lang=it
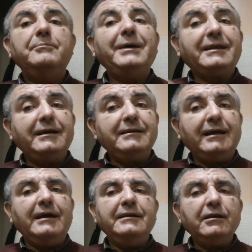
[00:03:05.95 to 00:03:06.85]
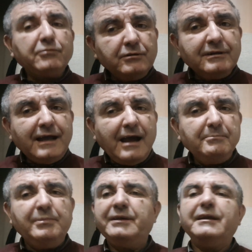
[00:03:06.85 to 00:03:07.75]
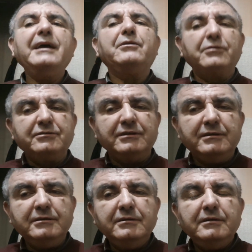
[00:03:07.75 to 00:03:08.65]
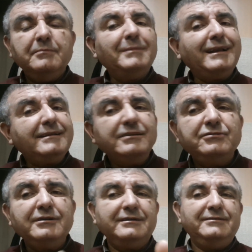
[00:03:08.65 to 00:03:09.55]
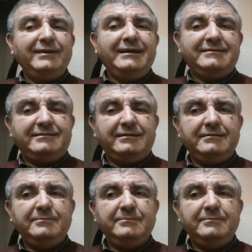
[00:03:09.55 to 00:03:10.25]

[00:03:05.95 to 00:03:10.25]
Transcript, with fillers: Per carità, in alcuni camper è così, ma l'addizione è diversa.